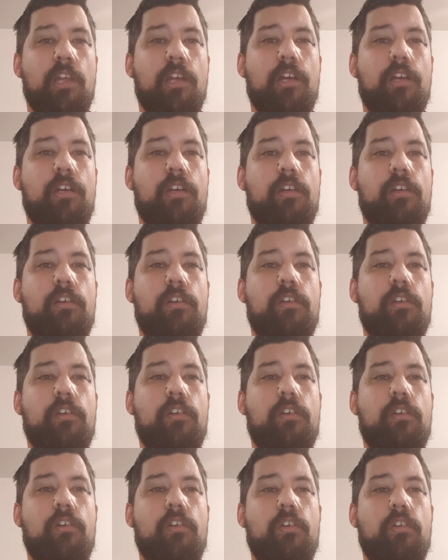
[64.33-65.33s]

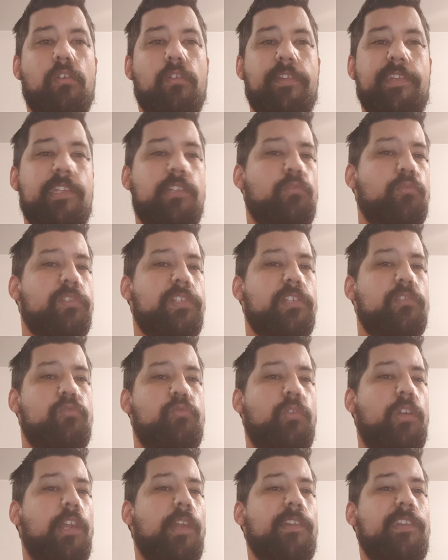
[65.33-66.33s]
Euh, sinon, c'est
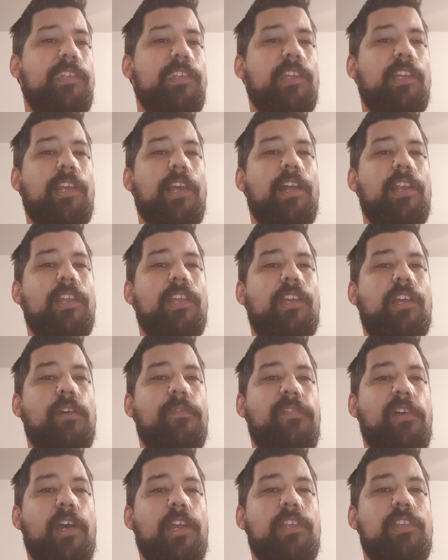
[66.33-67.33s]
du classique, hein, les
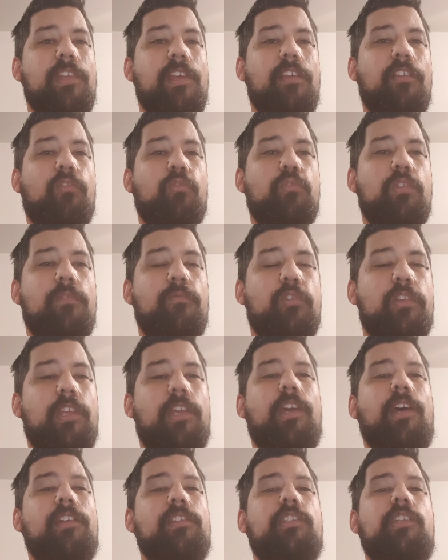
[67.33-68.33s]
cafarines au niveau des
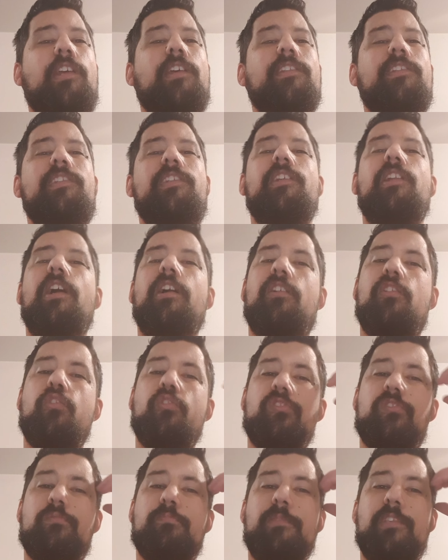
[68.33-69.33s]
gardiens,
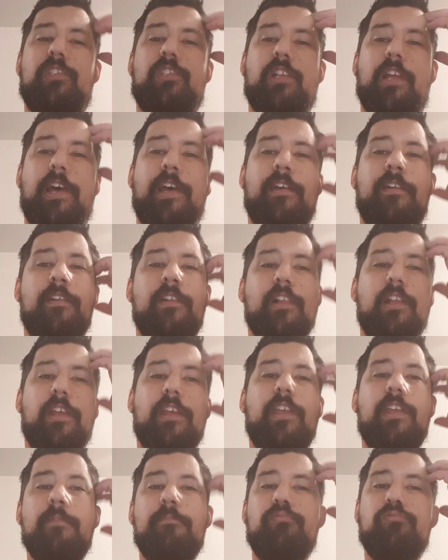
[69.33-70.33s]
Silaclos, Michelin
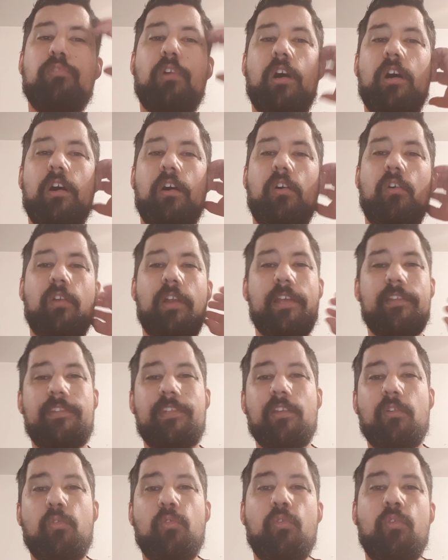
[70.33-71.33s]
et Boura en
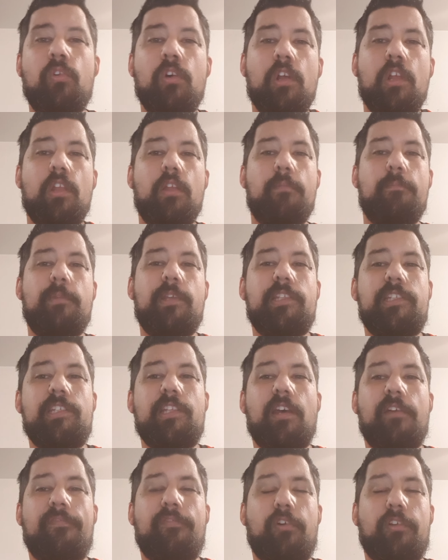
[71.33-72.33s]
latéraux,
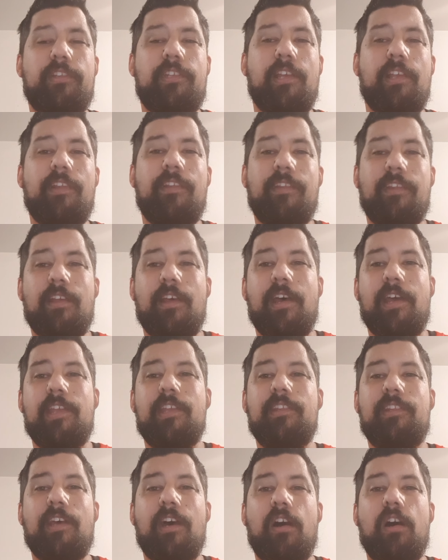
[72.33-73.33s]
Medina Fortes,
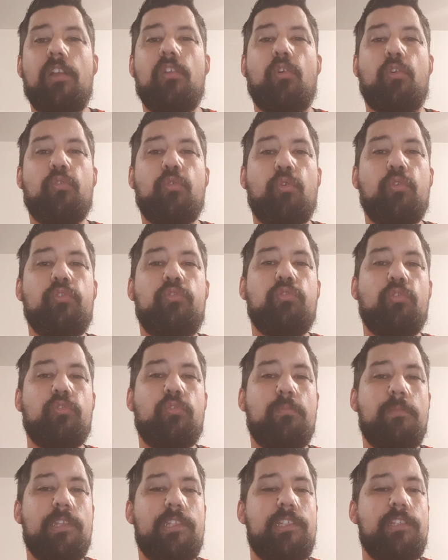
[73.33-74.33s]
Aïdara. Alors, le retour
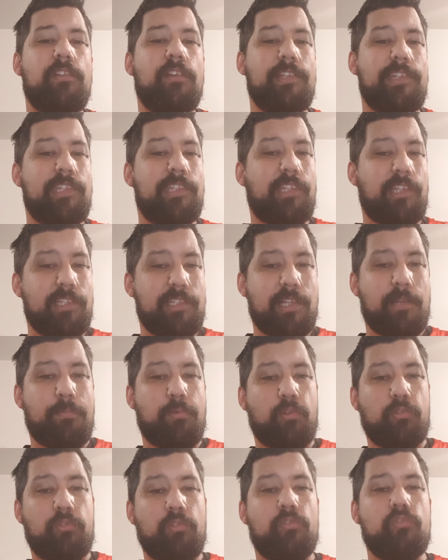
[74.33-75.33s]
de Medina, c'est très
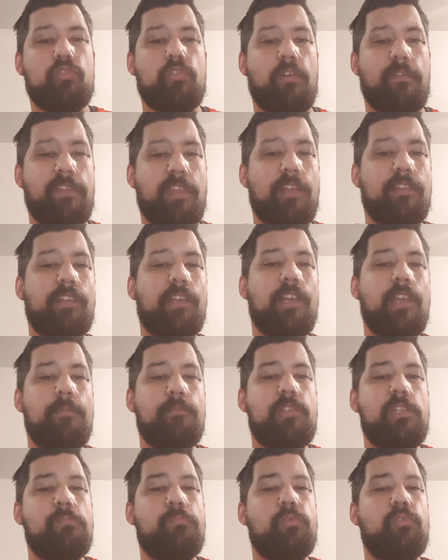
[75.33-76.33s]
important, j'en reviendrai un
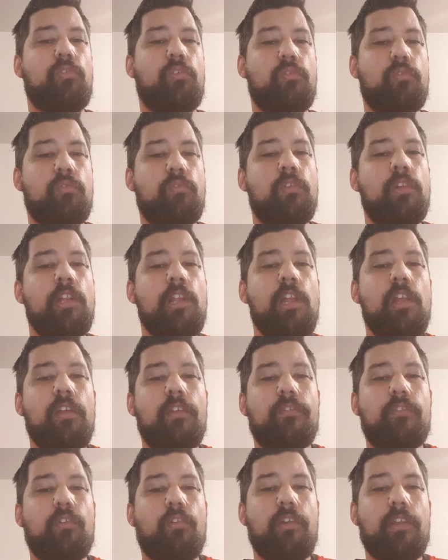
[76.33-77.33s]
petit peu dans le
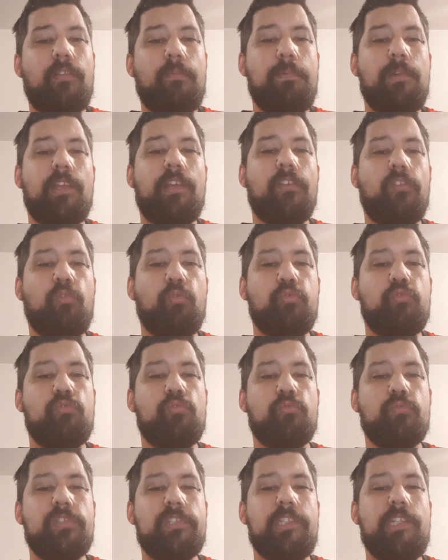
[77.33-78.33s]
dans l'explication du
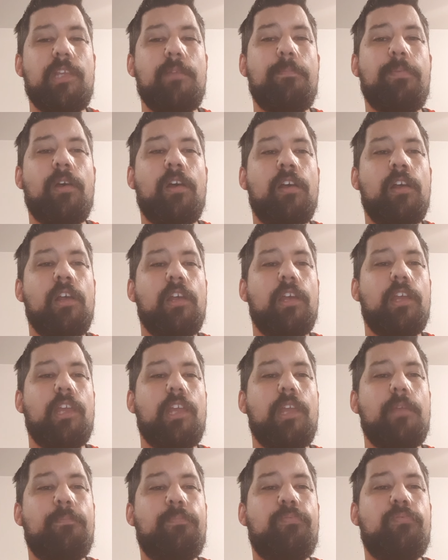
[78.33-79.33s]
11 type.
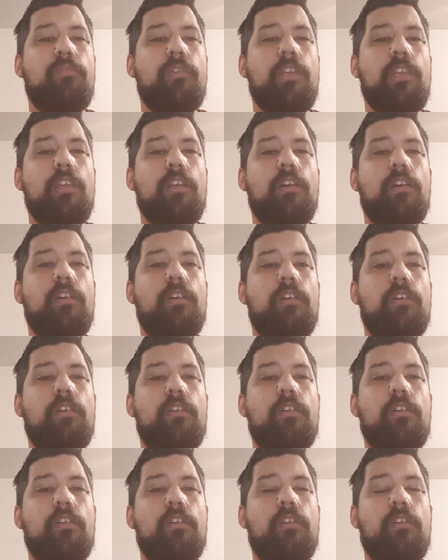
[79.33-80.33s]
Et puis,
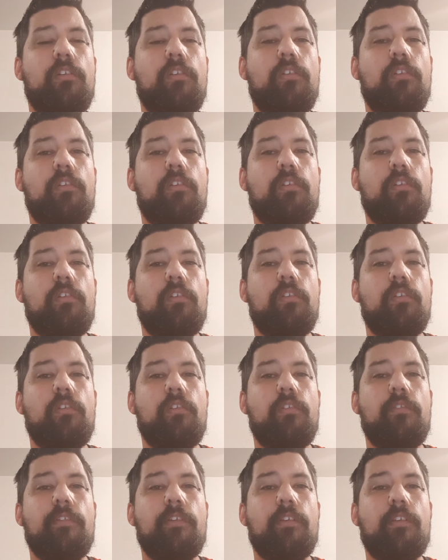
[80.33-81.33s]

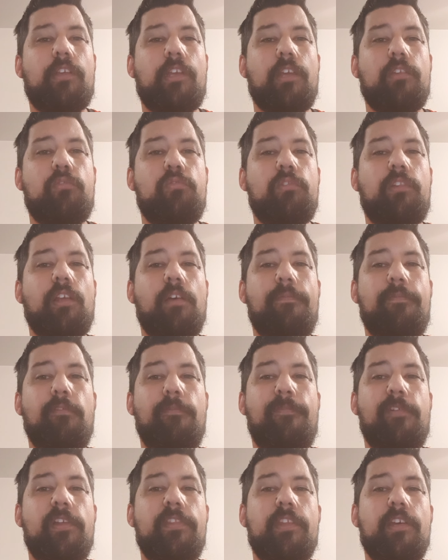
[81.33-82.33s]
euh, Kakuta
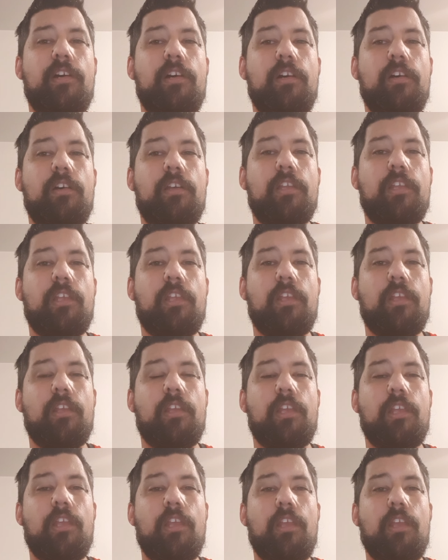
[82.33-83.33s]
Fofana
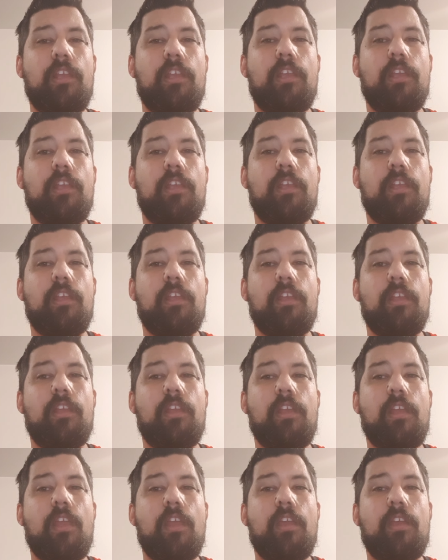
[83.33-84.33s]
et,
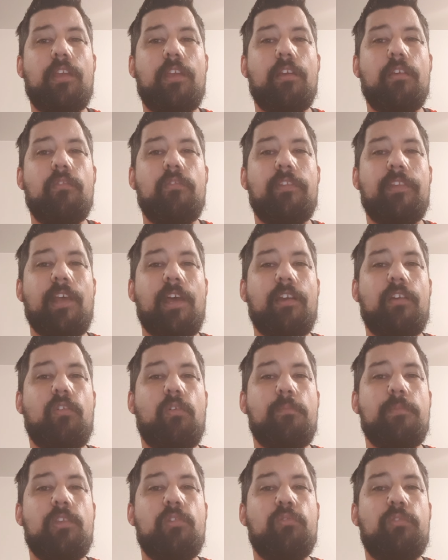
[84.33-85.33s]
et
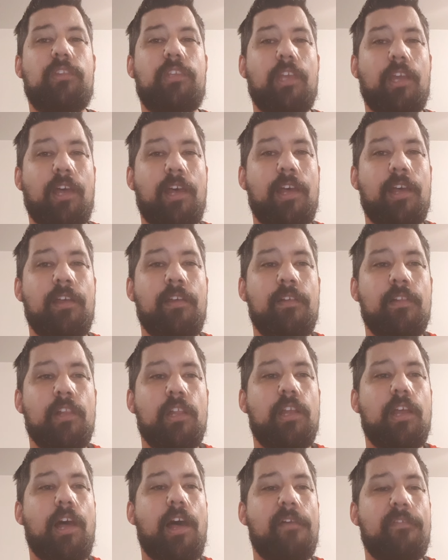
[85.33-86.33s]
en milieu de terrain,
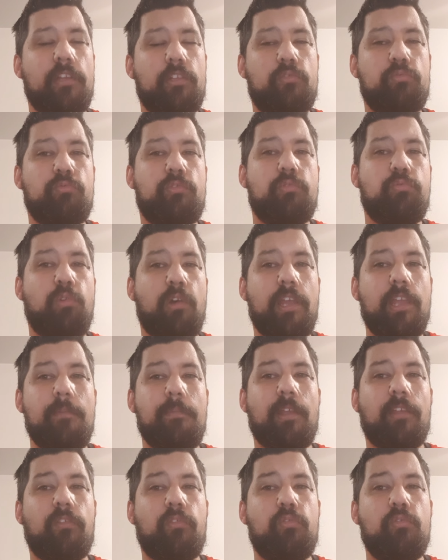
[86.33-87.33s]
avec Doucouré,
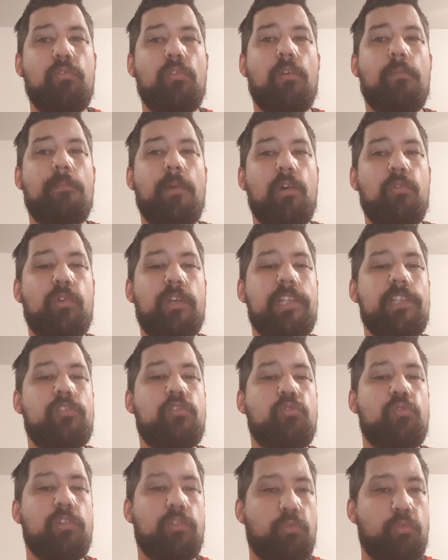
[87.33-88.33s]
bien sûr.
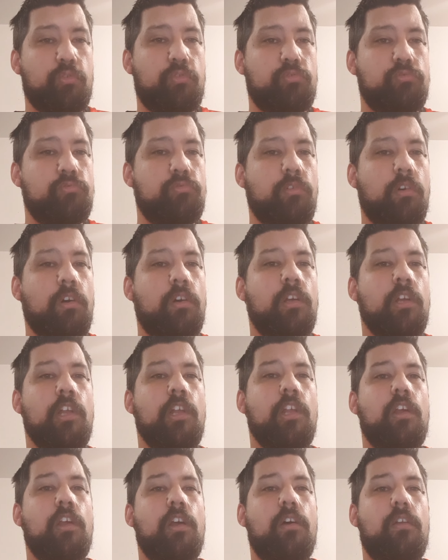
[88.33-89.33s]
Mauricio est de retour.
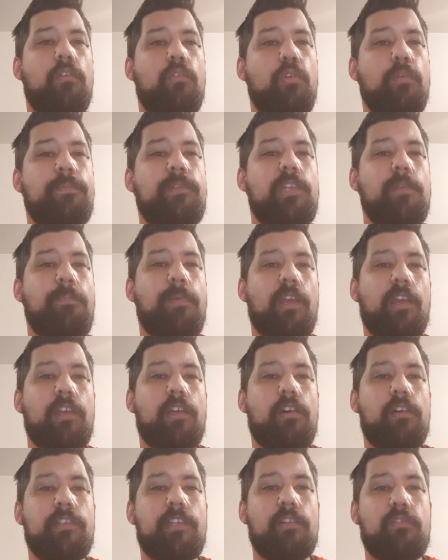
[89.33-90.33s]
Le petit
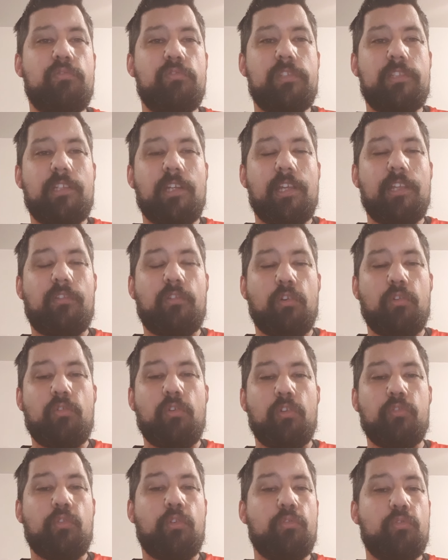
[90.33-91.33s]
Pereira d'Acosta est
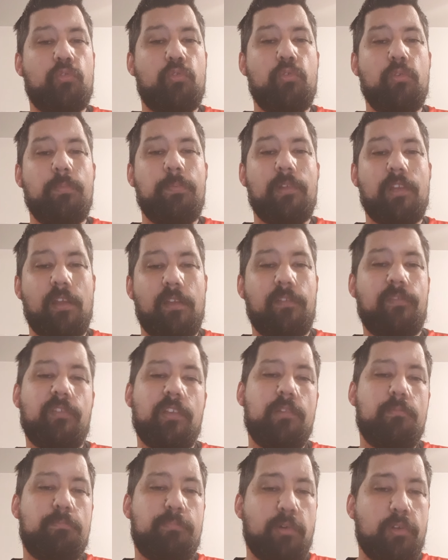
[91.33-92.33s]
encore dans le groupe. Il avait fait
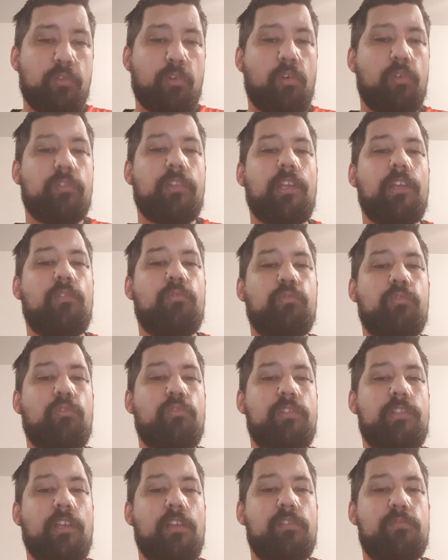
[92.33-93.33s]
une bonne rentrée
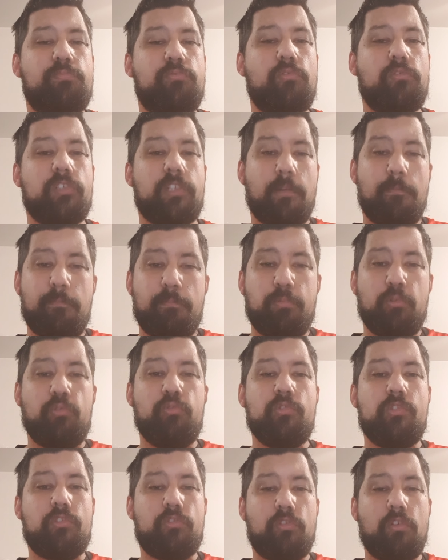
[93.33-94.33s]
contre Strasbourg. J'aime
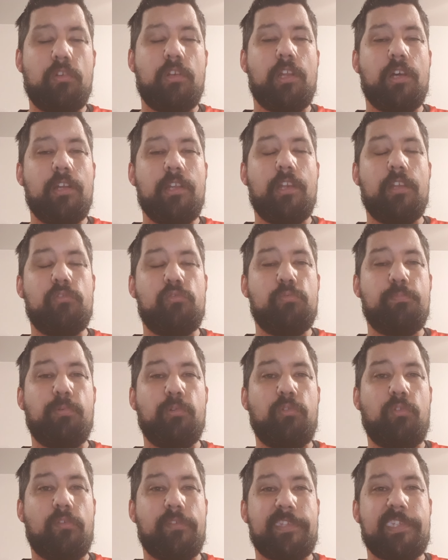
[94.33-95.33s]
beaucoup ce jeune-là. Il a du
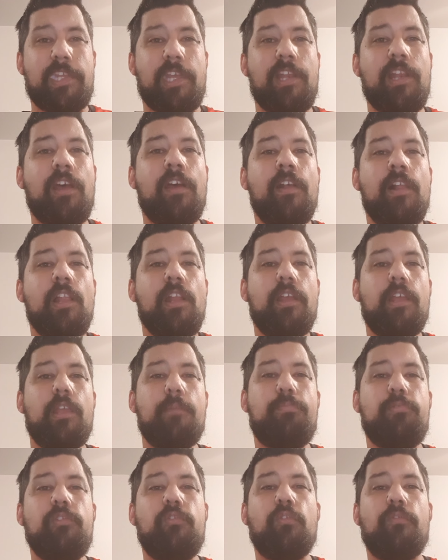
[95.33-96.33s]
potentiel. Et
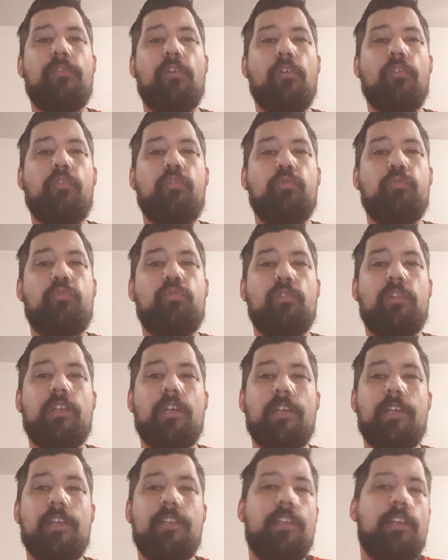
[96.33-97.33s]
puis devant,
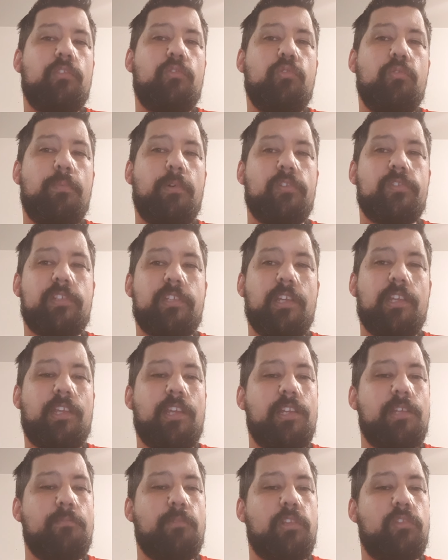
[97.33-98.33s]
Sotoka, Ganago, Banza et
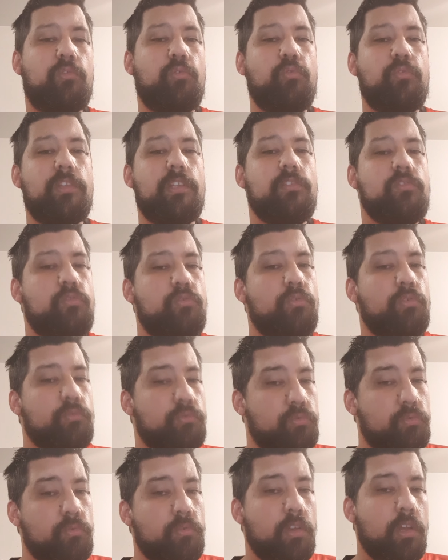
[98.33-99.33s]
Kalimundo, on est sur
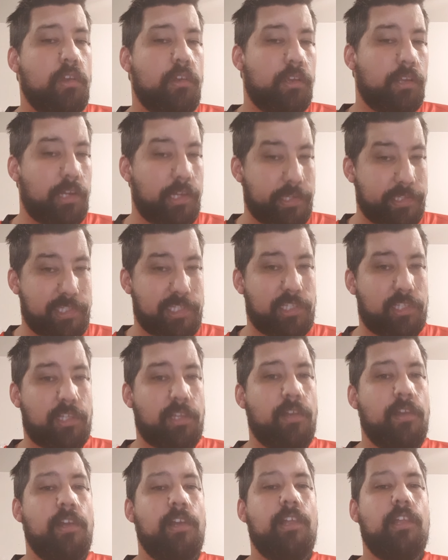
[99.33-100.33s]
du classique.
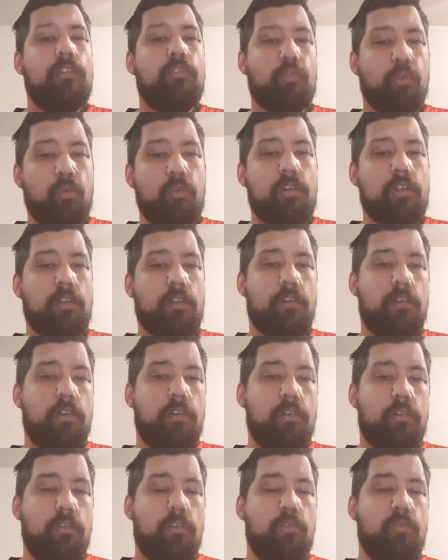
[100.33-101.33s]
Donc,
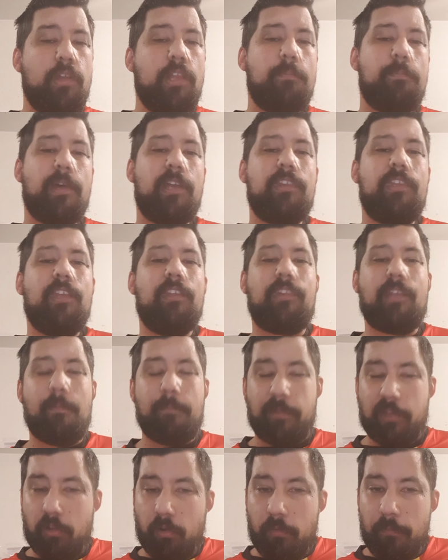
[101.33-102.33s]
euh, Loïc Badé est
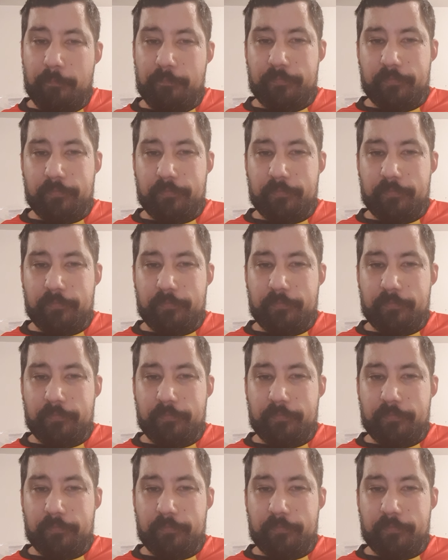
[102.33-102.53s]
absent.